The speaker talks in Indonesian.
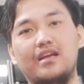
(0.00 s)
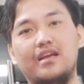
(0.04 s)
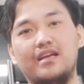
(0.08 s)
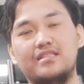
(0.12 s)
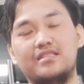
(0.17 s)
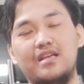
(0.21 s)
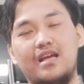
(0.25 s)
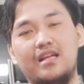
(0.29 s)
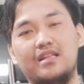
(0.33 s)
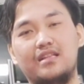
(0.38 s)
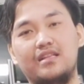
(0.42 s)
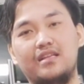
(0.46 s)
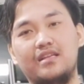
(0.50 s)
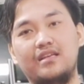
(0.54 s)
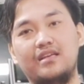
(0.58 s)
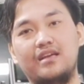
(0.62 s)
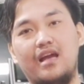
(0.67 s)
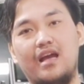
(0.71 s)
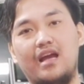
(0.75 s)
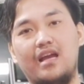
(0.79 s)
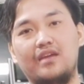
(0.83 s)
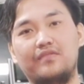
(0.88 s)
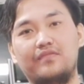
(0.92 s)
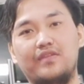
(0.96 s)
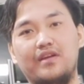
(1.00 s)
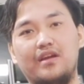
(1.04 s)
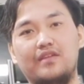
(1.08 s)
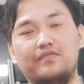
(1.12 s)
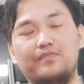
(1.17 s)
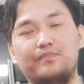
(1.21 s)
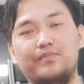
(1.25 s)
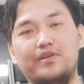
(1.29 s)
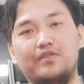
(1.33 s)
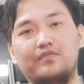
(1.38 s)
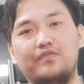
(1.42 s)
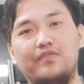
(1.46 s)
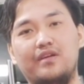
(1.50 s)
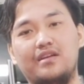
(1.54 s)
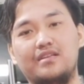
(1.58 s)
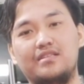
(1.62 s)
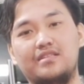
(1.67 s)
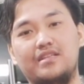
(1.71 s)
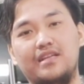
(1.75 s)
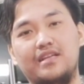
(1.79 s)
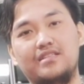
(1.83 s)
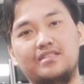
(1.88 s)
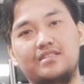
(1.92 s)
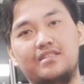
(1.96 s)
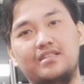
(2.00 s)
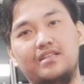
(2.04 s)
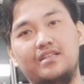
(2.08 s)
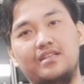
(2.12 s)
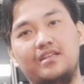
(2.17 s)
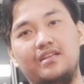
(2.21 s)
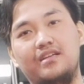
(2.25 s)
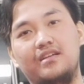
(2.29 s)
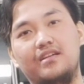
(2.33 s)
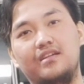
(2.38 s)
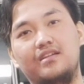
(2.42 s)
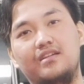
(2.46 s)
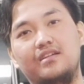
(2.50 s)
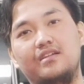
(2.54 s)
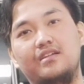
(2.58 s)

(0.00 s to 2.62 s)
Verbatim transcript: SAT, AFF, Meva, SDSD,